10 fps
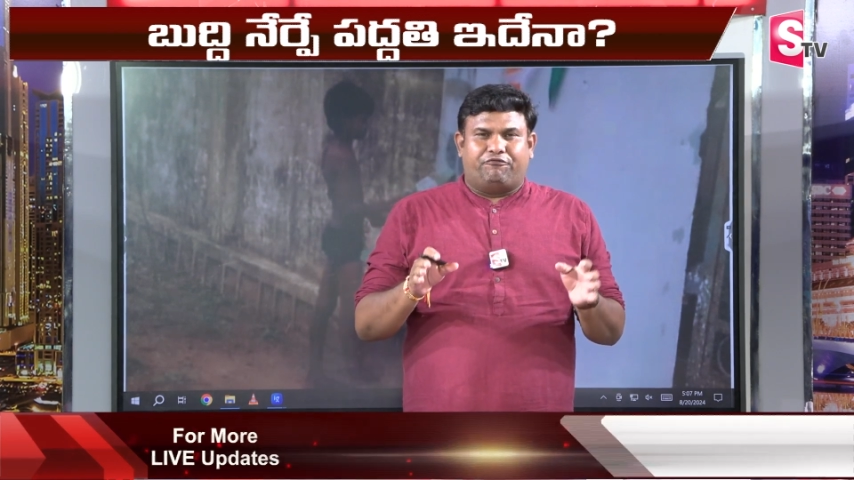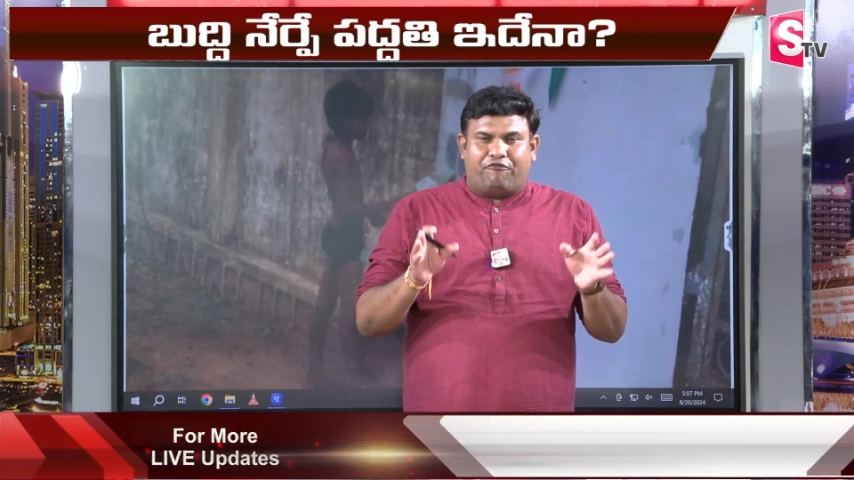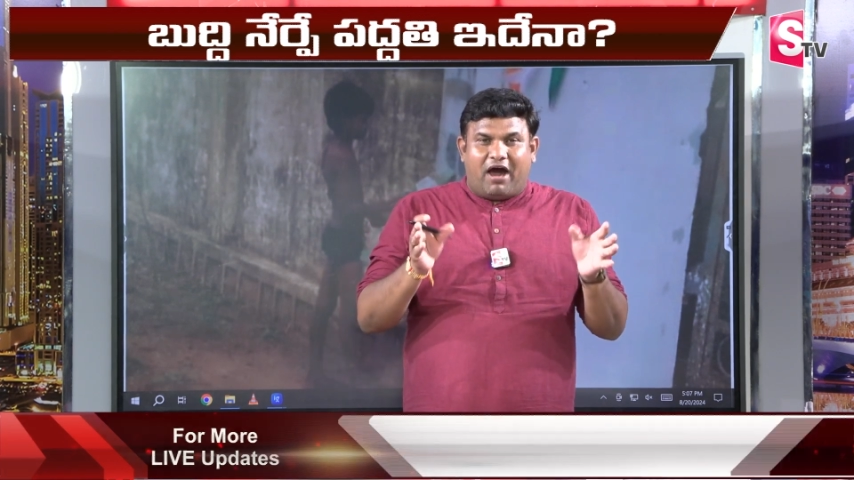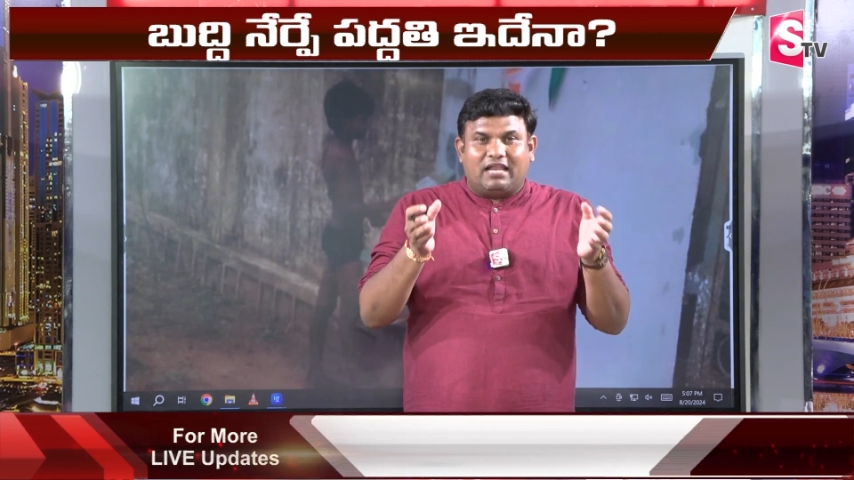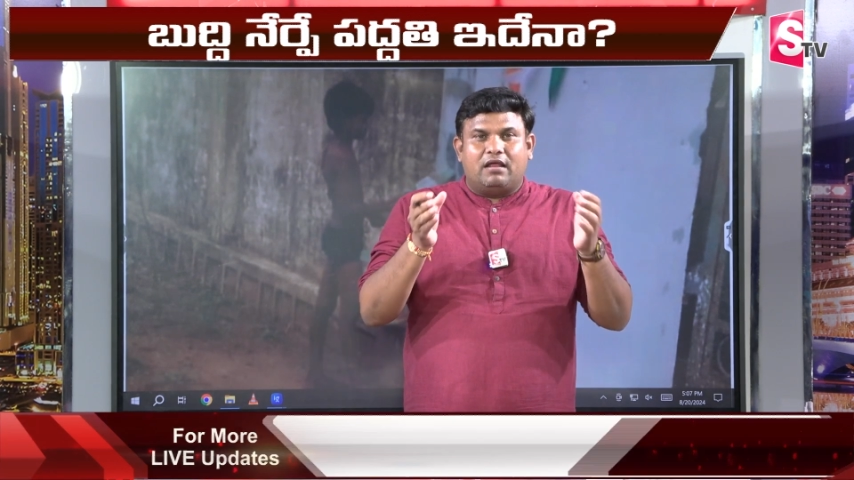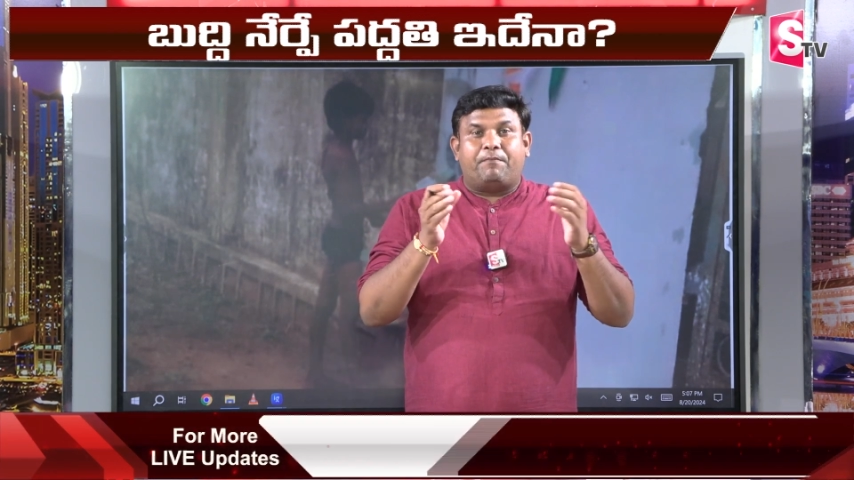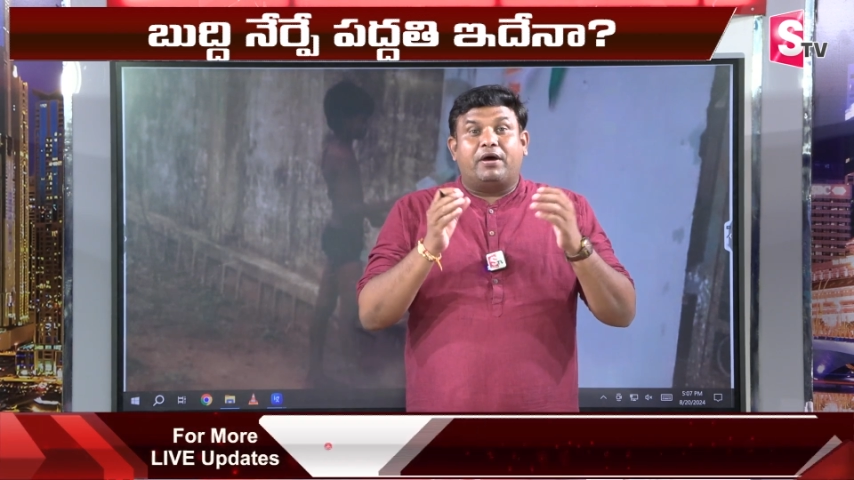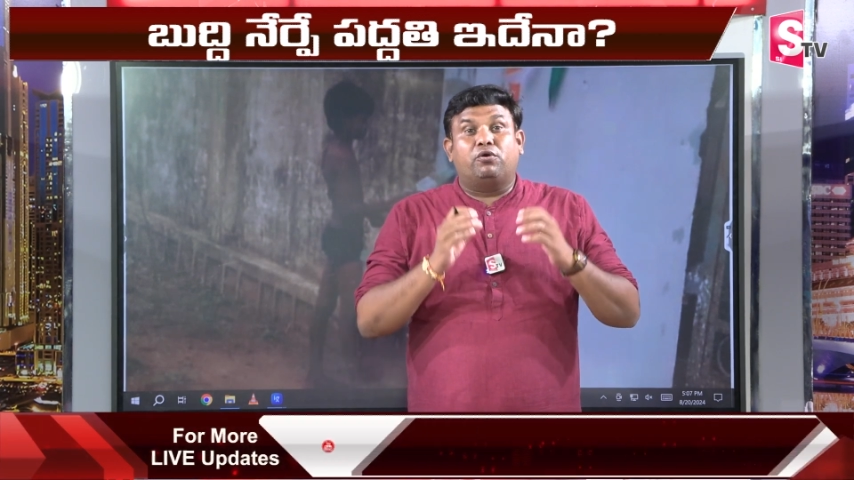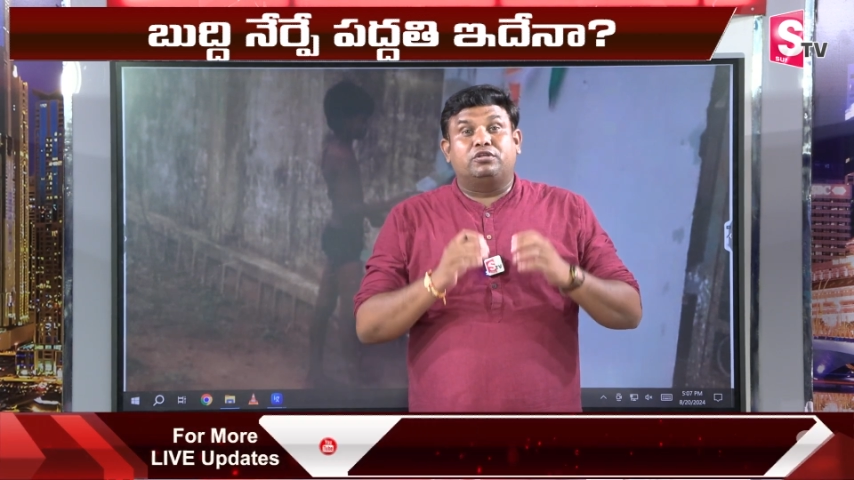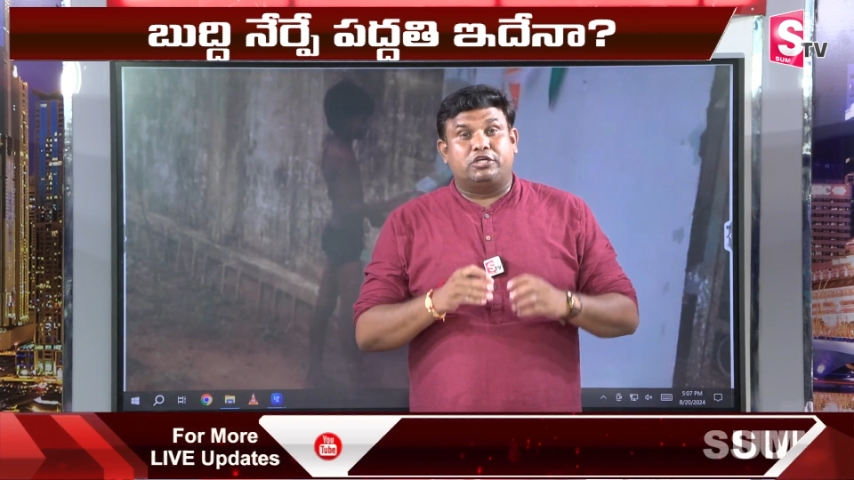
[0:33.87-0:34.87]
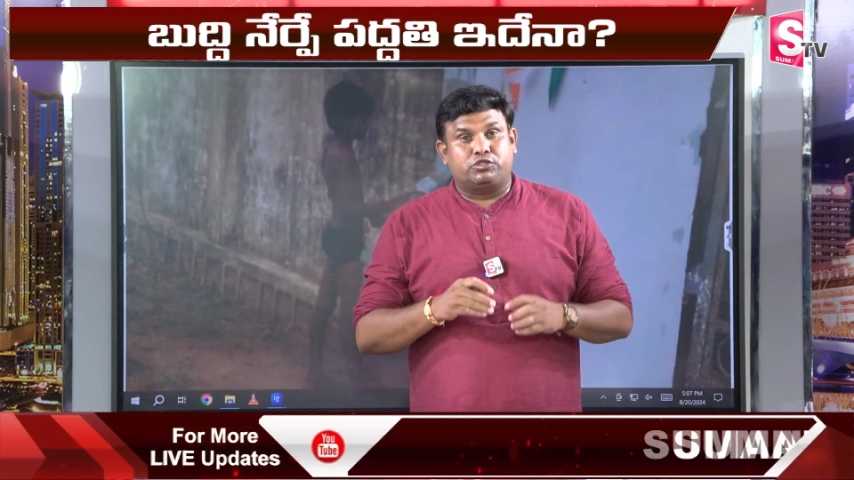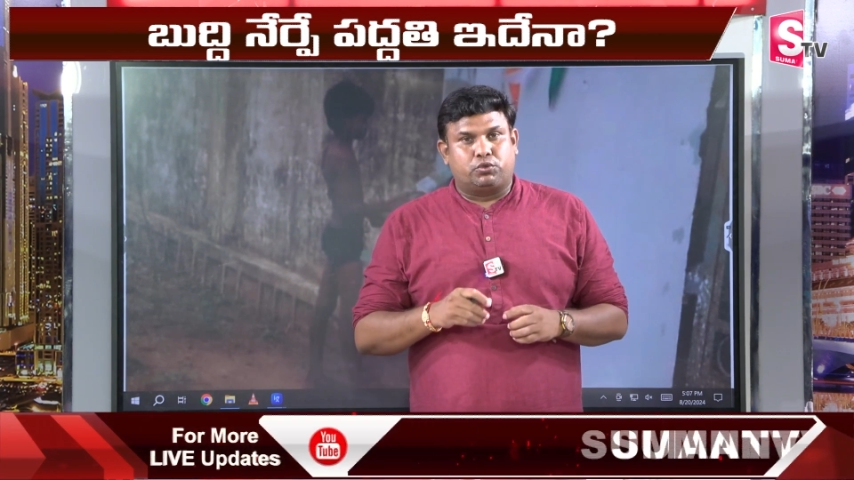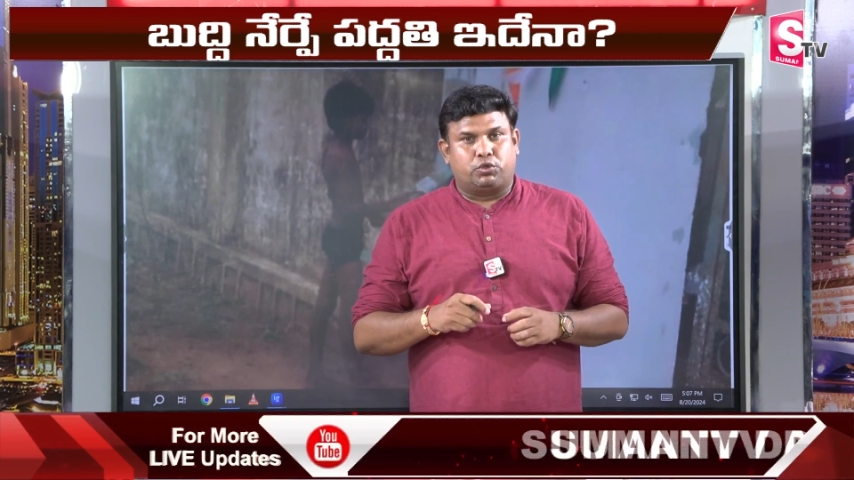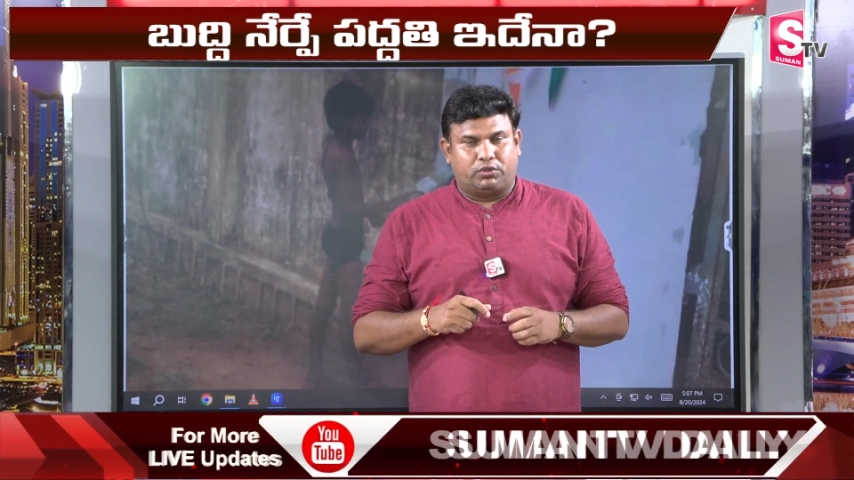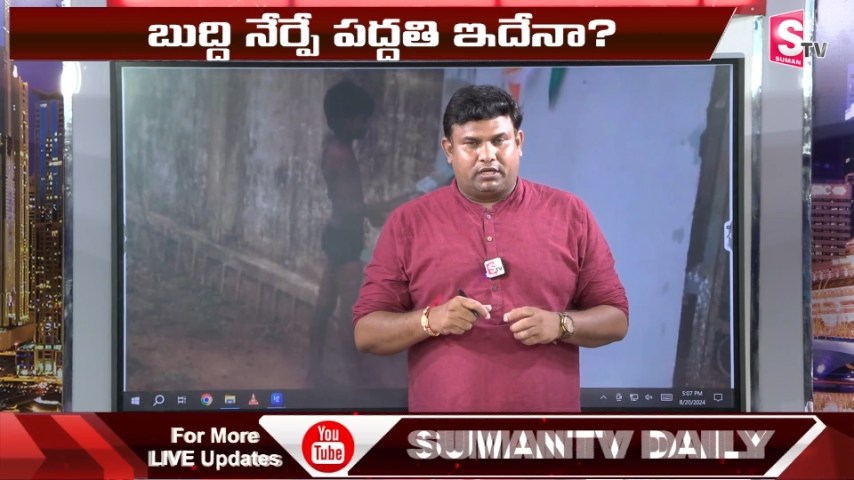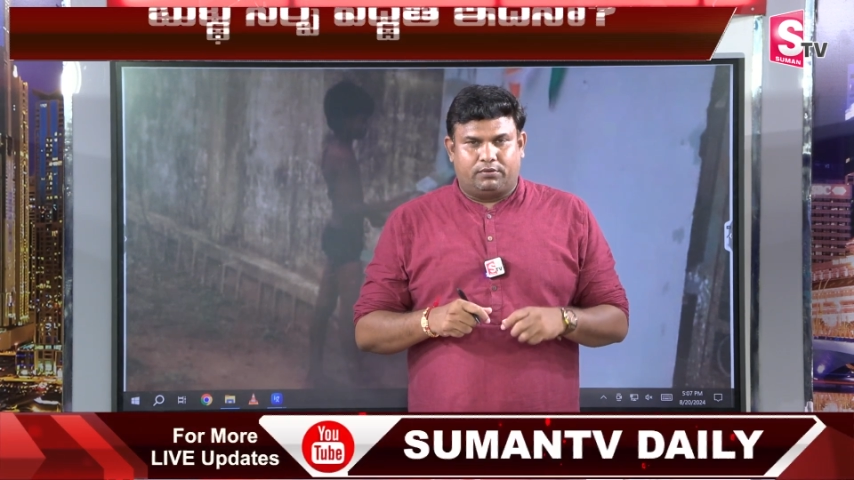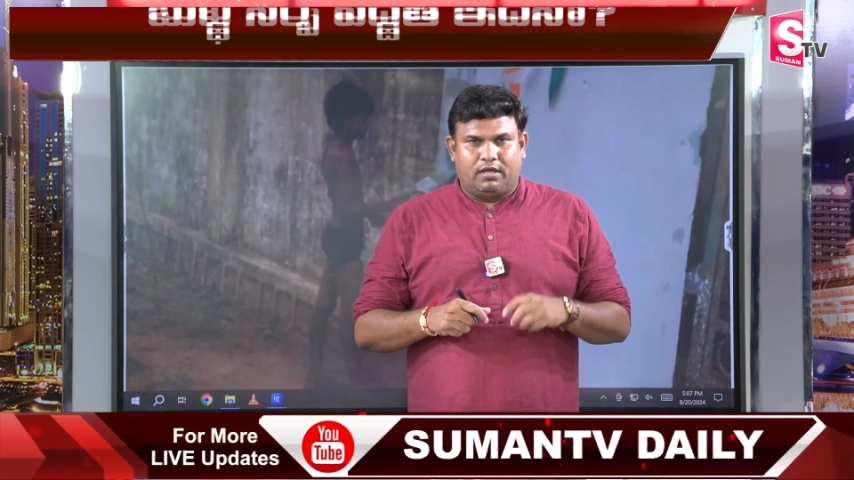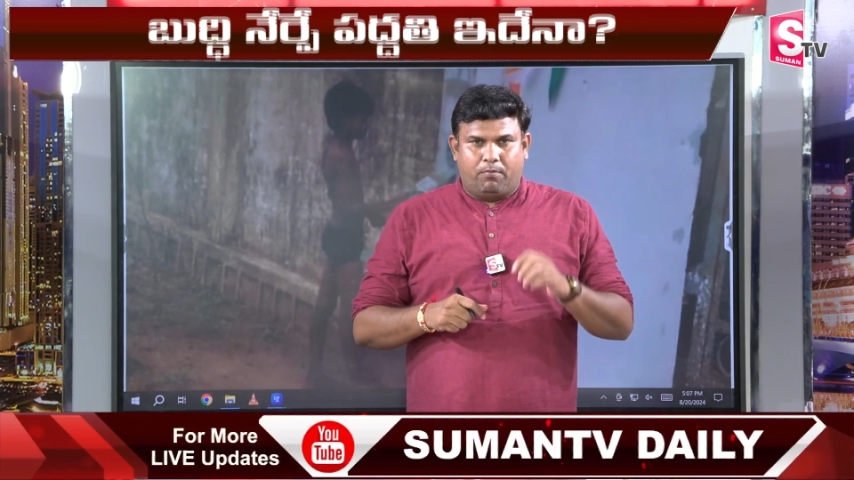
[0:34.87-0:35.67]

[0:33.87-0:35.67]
వాళ్ళ పనులు చేయించుకుంటూ ఉంటారు